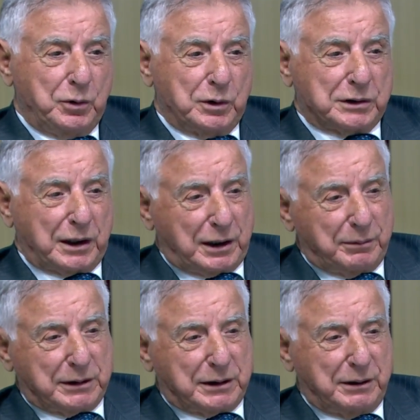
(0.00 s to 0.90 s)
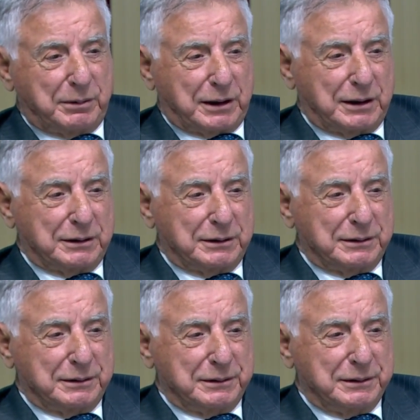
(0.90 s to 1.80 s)
وسربت خبرا
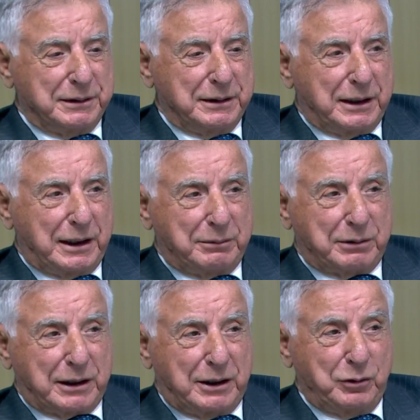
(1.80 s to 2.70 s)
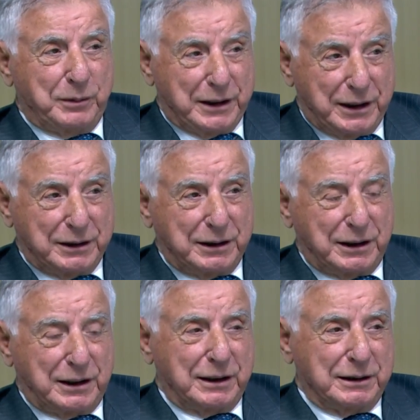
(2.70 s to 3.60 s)
عبر
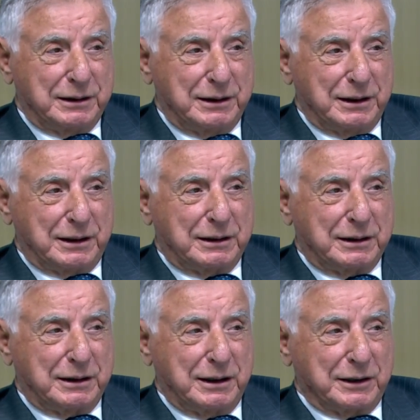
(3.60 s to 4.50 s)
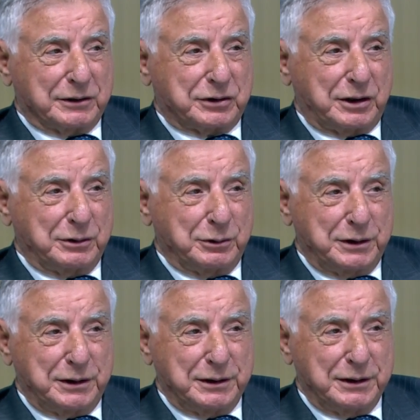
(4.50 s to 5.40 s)
عملائها للكيان
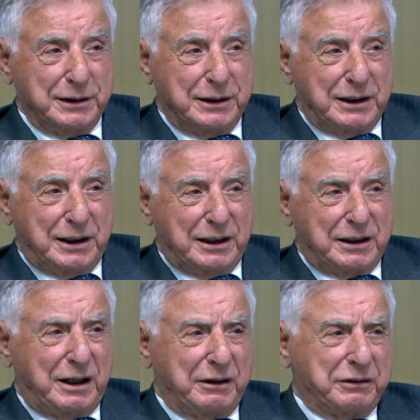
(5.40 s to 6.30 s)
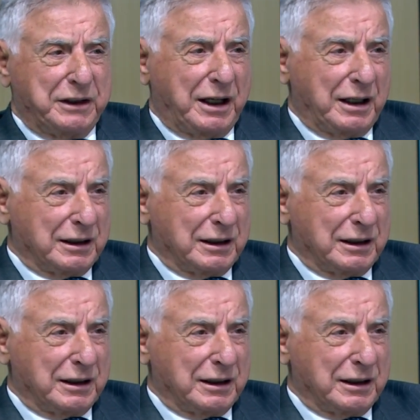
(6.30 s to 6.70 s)
الصهيوني أنها في حالة